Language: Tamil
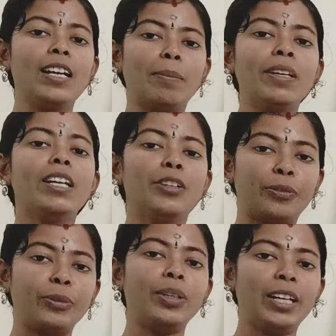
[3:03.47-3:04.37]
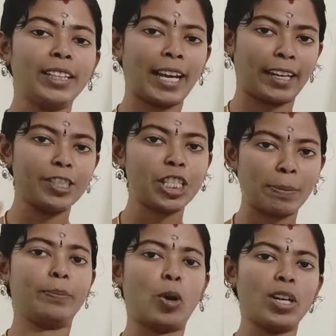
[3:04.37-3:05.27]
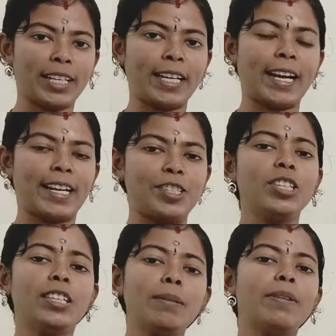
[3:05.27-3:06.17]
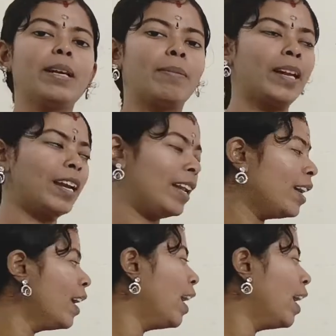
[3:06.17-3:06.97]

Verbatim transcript: நமக்கு அந்த ஃபுட்லேருந்து எனர்ஜி நம்ம பாடிக்கு கிடச்சி திரும்ப நம்மளால்